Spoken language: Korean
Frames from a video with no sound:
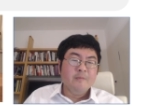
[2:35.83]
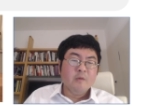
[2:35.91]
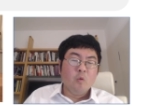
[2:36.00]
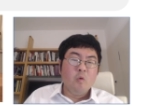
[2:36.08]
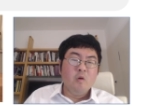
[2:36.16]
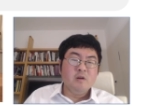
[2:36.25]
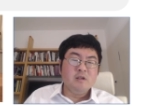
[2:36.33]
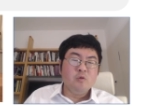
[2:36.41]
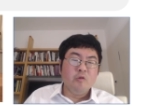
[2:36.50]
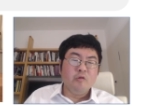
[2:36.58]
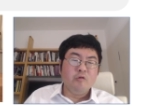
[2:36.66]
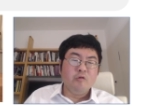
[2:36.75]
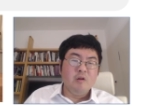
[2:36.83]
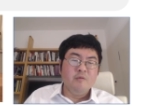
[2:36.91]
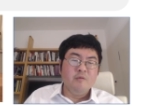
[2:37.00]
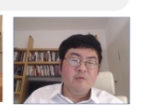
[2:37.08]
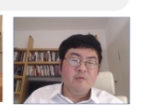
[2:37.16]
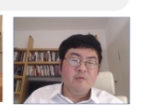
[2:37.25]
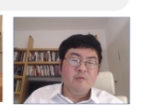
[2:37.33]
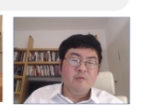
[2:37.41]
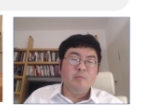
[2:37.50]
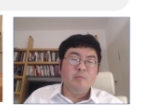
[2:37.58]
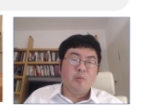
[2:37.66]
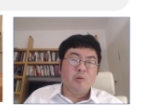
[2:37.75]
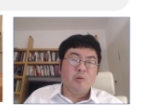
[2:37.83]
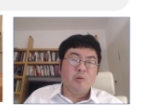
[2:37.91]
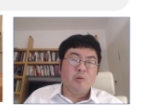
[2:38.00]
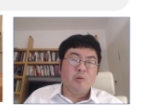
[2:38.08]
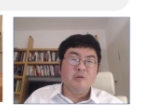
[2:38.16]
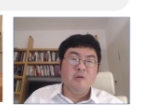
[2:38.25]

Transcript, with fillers: 5월 10월 수익은 2.1%,